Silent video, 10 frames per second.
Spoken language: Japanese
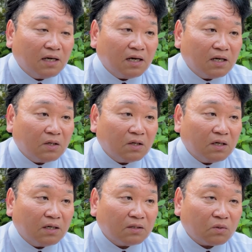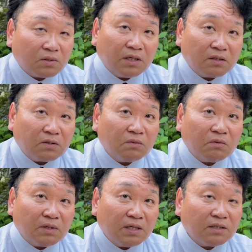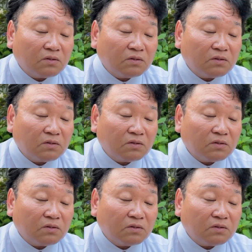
あ都政っていうのをね